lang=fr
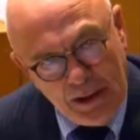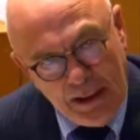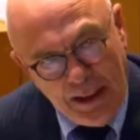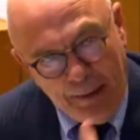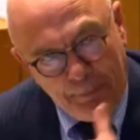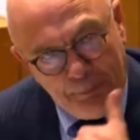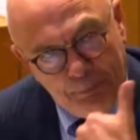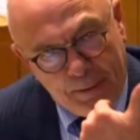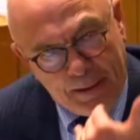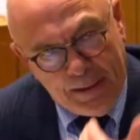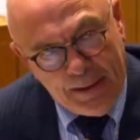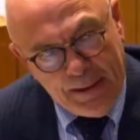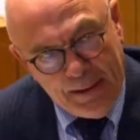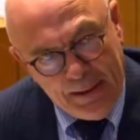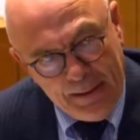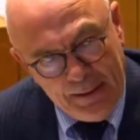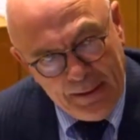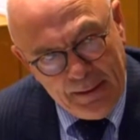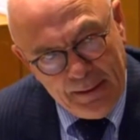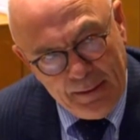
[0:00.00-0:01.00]

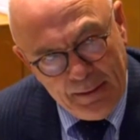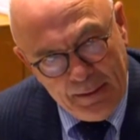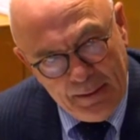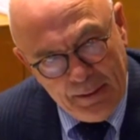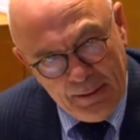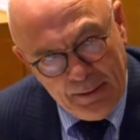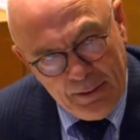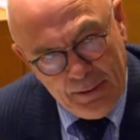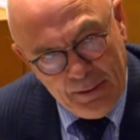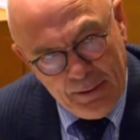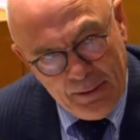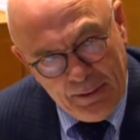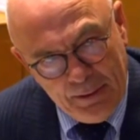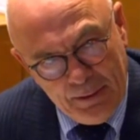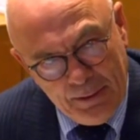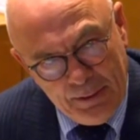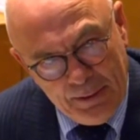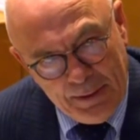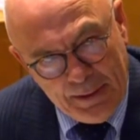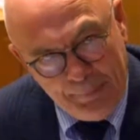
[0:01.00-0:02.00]
après
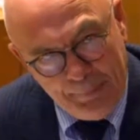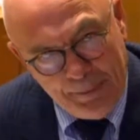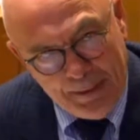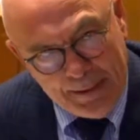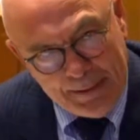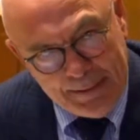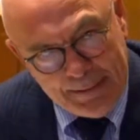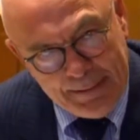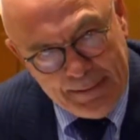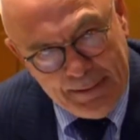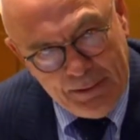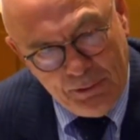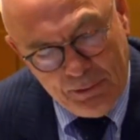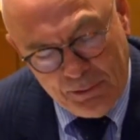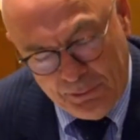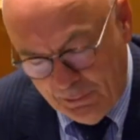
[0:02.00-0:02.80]
euh, la maladie, le